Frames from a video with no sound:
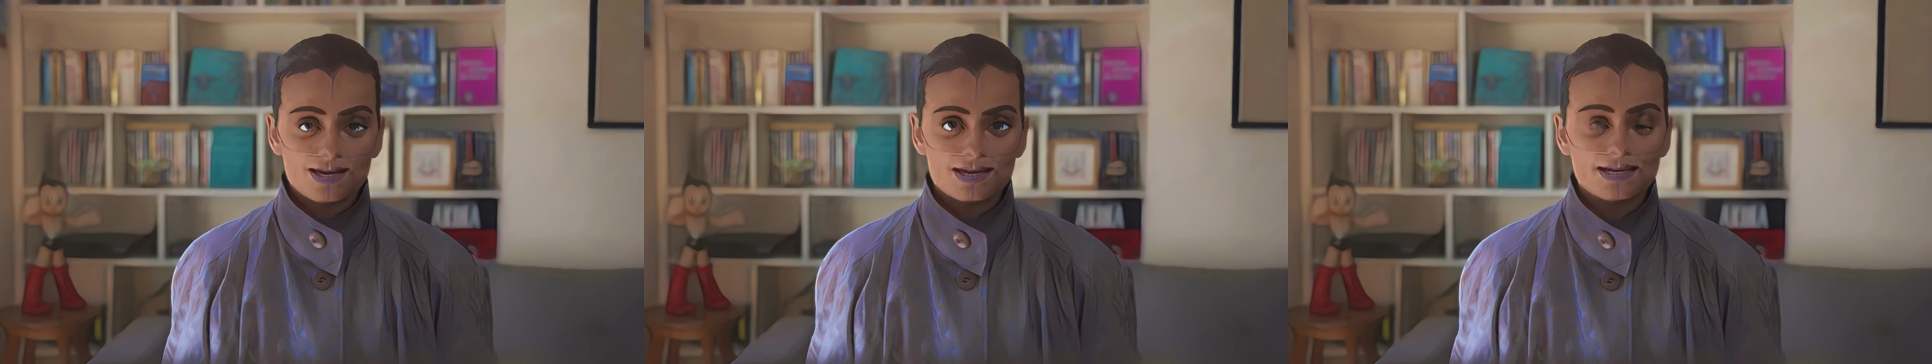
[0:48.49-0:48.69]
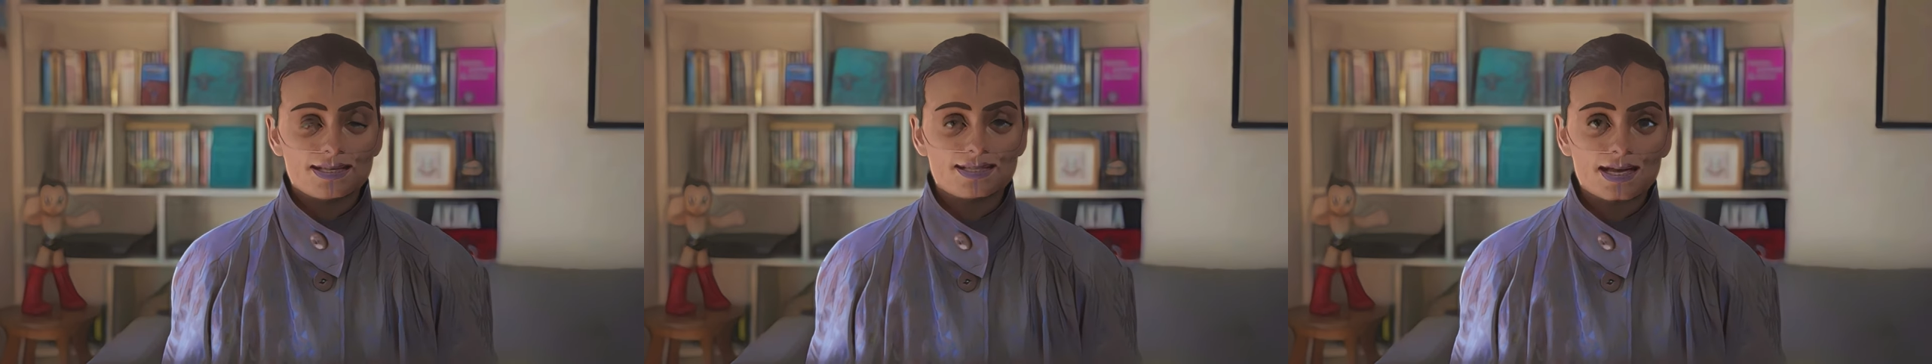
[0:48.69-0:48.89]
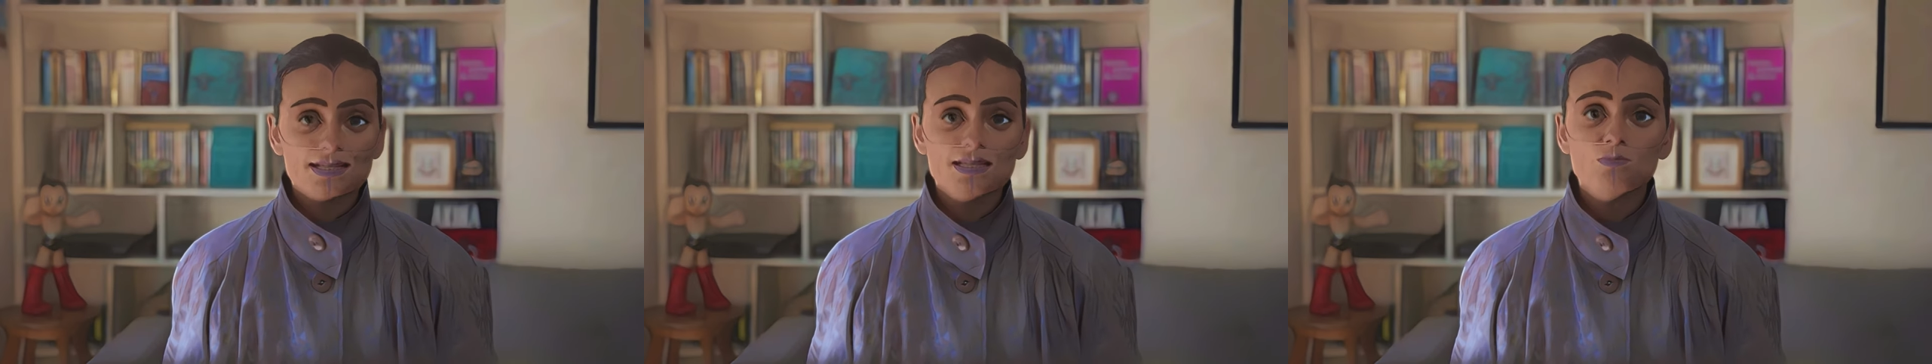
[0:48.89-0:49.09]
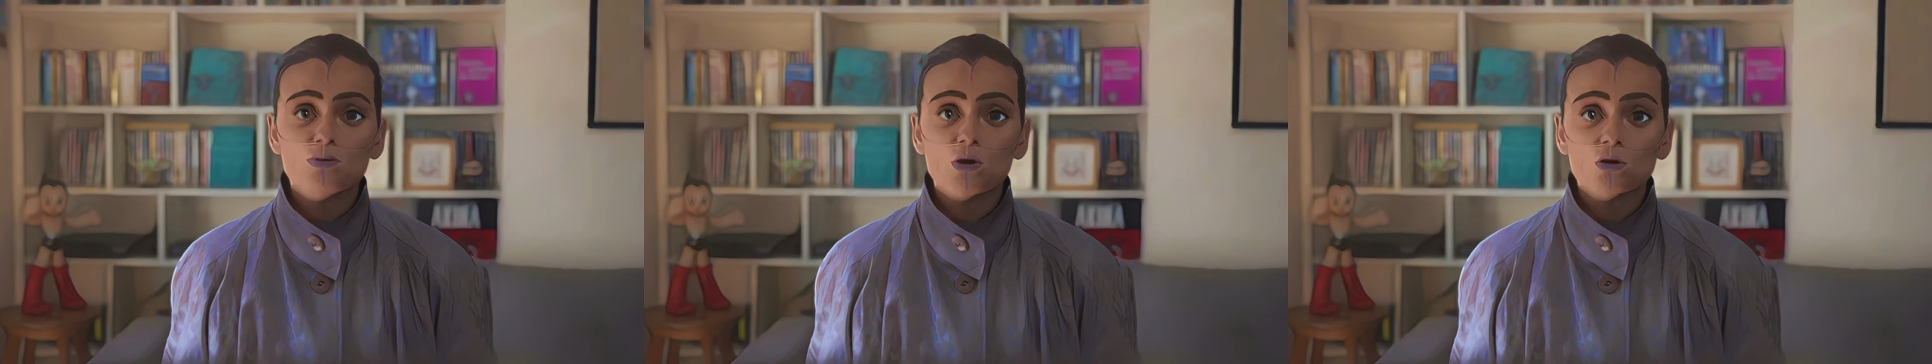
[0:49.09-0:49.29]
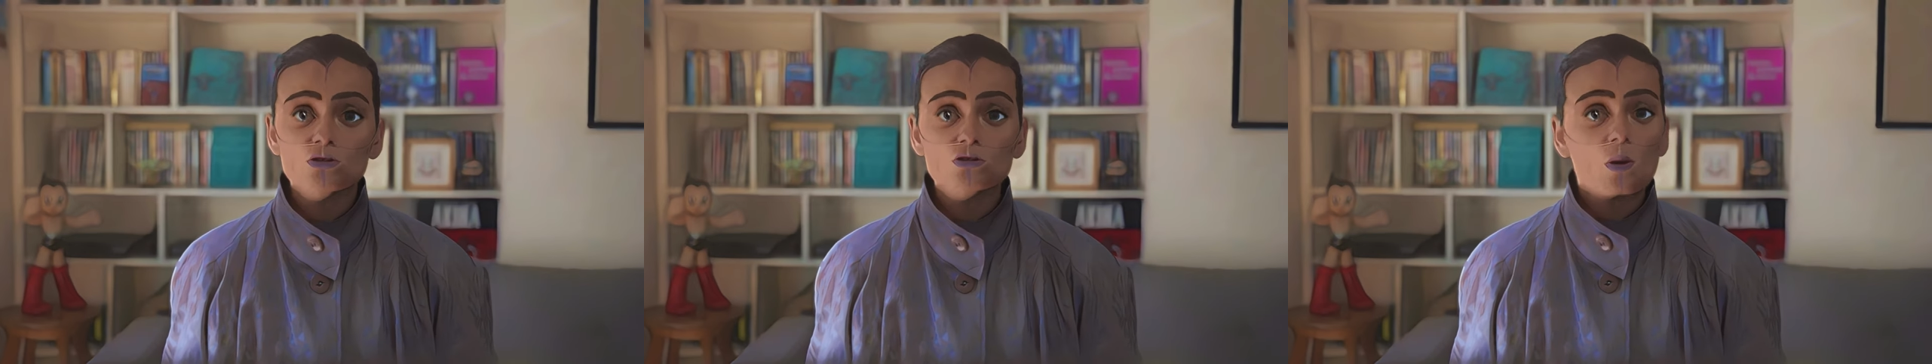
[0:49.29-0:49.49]
Et Sadie
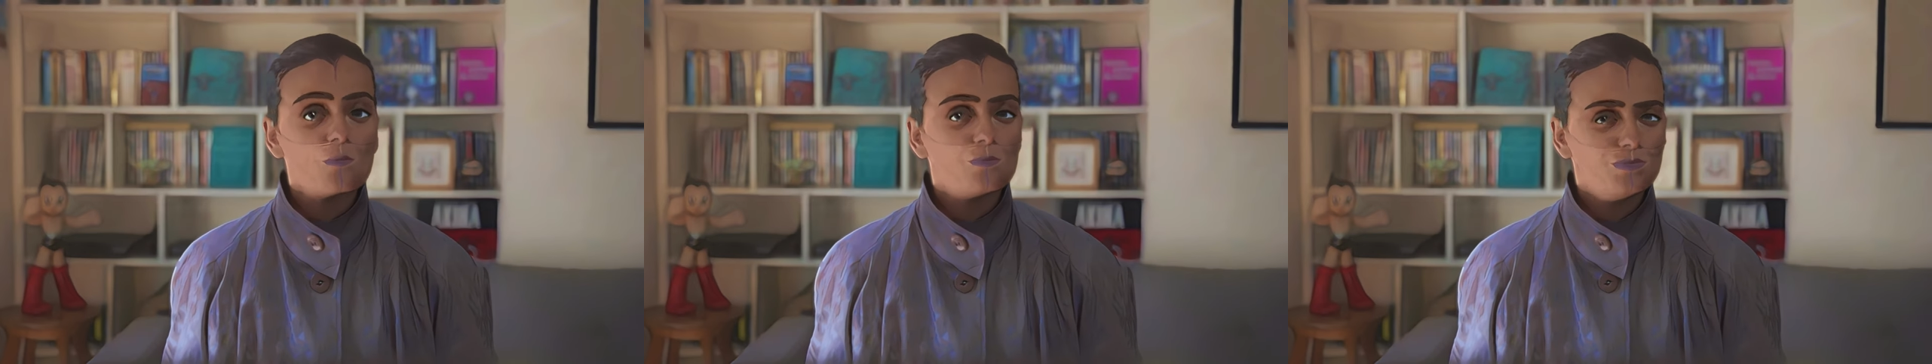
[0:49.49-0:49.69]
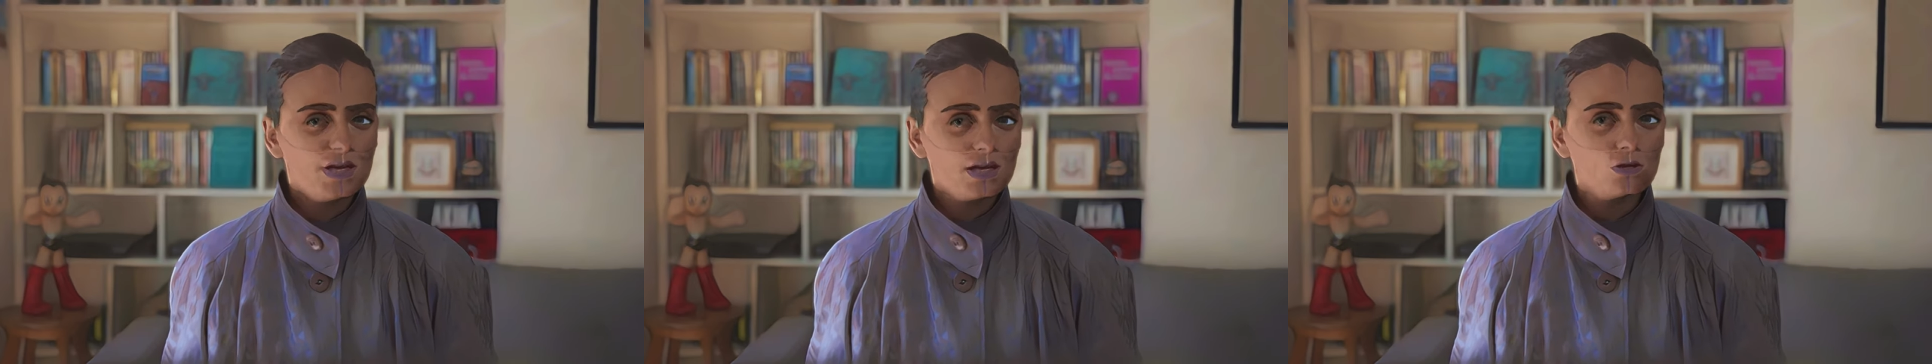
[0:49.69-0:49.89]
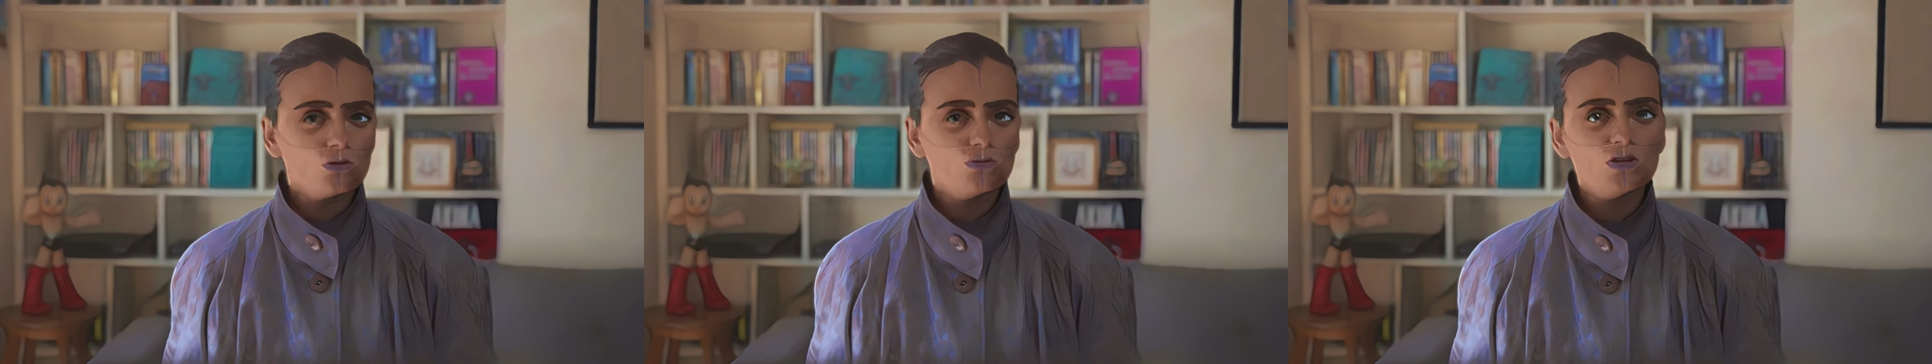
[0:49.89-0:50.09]
Plante, bien que